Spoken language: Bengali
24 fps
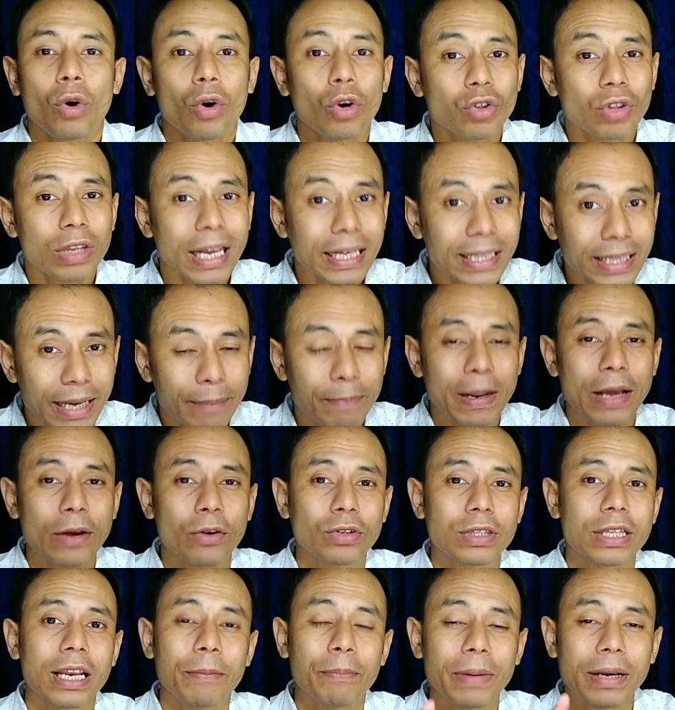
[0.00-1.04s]
অনলাইনে অ্যাপ্লাই
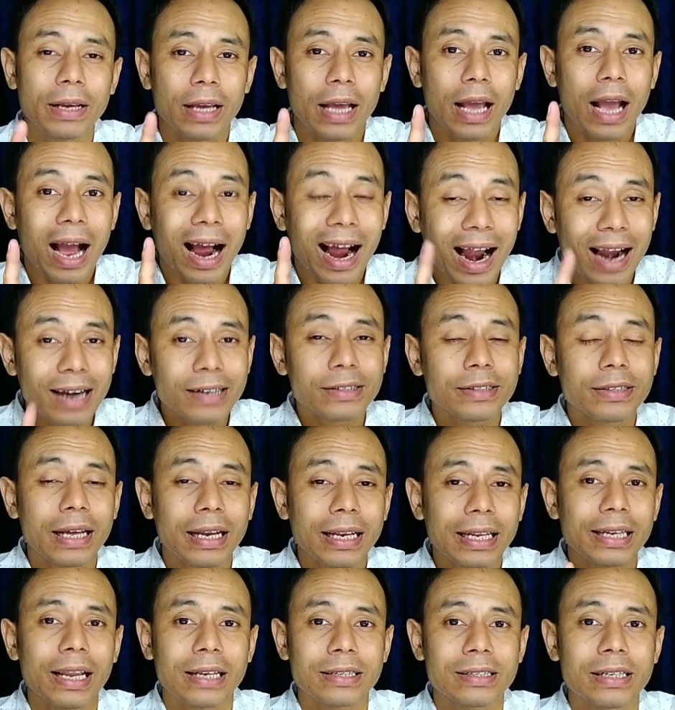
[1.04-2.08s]
করতে লাগবে আট
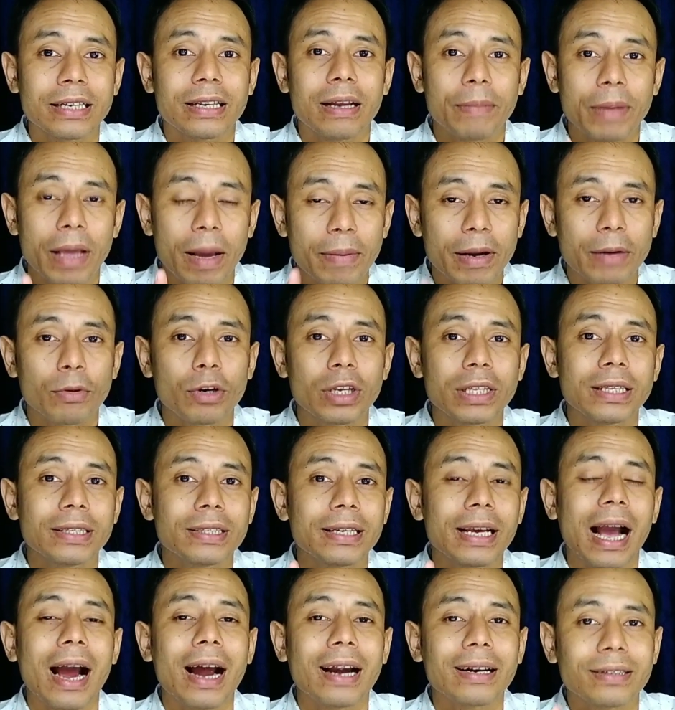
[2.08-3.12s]
তারিখ লাস্ট ডেট আমি আবার বলে দিচ্ছি